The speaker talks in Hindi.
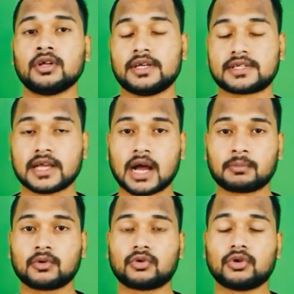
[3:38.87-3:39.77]
इसे
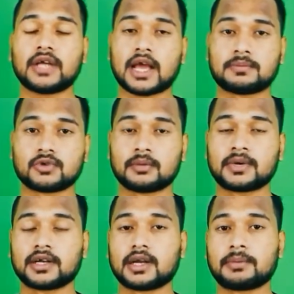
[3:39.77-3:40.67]
आपको खुद एब्जॉर्ब
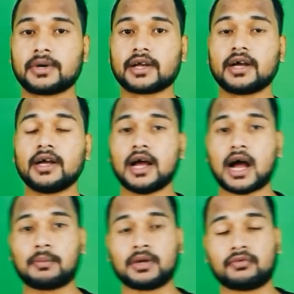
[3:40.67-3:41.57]
करना पड़ेगा
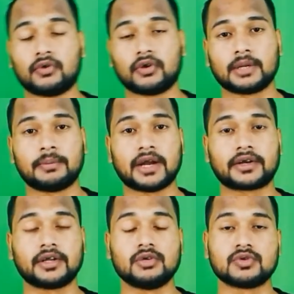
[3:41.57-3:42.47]
आपके फ़ोन की
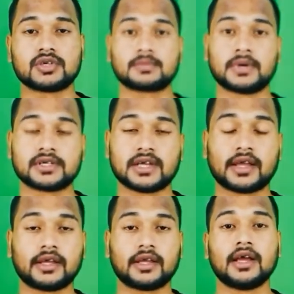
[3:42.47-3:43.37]
बैटरी यूजेस बढ़
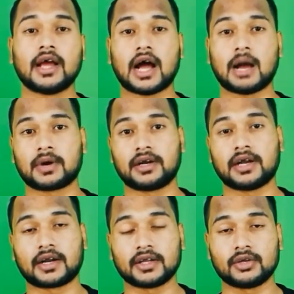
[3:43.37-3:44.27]
जाएंगी आपका
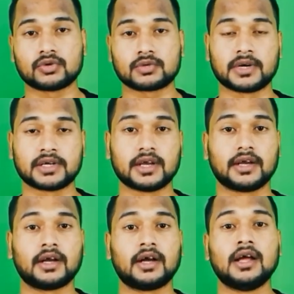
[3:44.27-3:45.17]
डाटा यूज़ बढ़
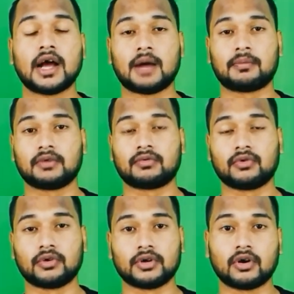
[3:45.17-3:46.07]
जाएगा आपका
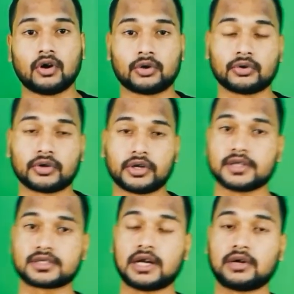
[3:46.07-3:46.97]
फ़ोन ऑटो
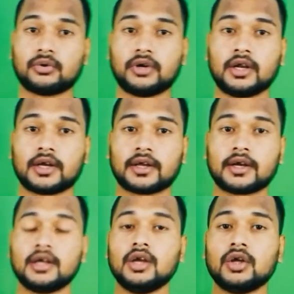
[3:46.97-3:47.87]
रीस्टार्ट होने लगेगा
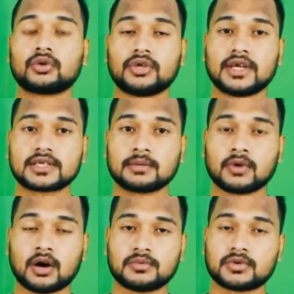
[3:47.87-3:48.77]
तो ये सब
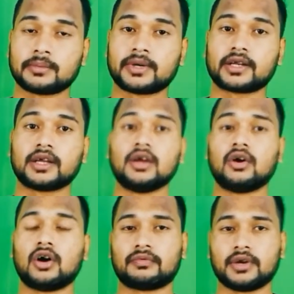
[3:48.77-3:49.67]
ऑब्जर्व करके
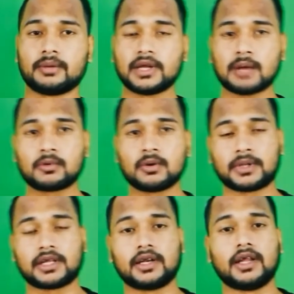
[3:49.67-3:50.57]
और फिर भी आपको
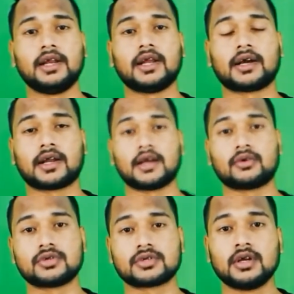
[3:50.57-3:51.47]
पता नहीं लग रहा है
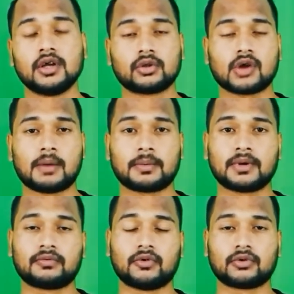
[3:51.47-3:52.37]
कुछ तो आप अपने
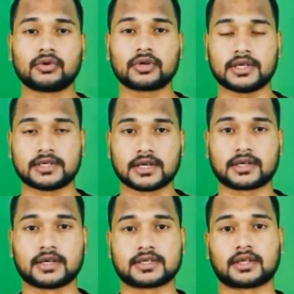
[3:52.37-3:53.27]
फ़ोन को रीसेट
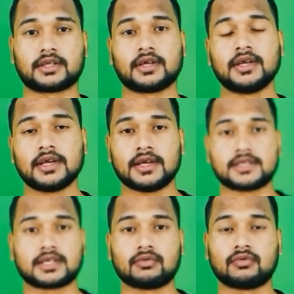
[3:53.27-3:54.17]
कर सकते हैं
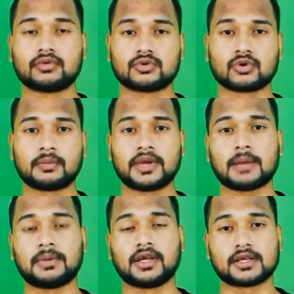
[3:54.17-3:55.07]
इससे वो जो भी
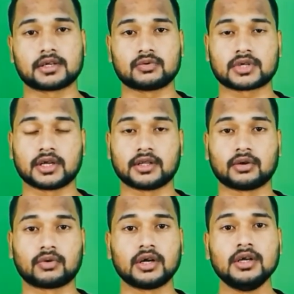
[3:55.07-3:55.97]
एप्लीकेशन उसके अंदर
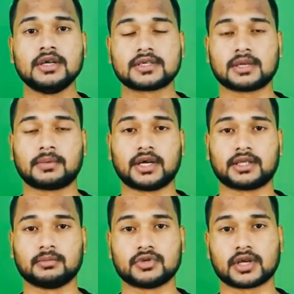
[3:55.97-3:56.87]
होगा सब
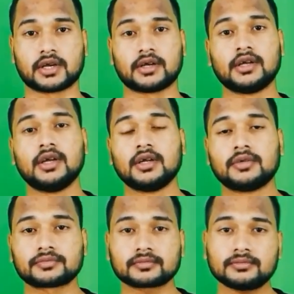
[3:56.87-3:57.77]
ख़त्म हो जाएगा
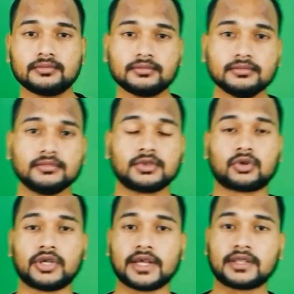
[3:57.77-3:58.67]

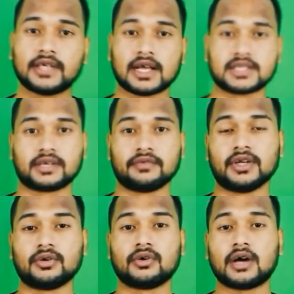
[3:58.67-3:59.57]
तो ये थी आज की
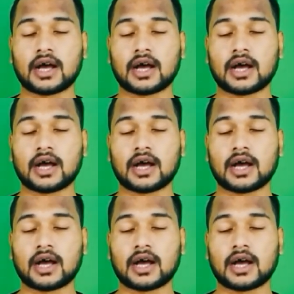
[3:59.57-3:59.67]
वीडियो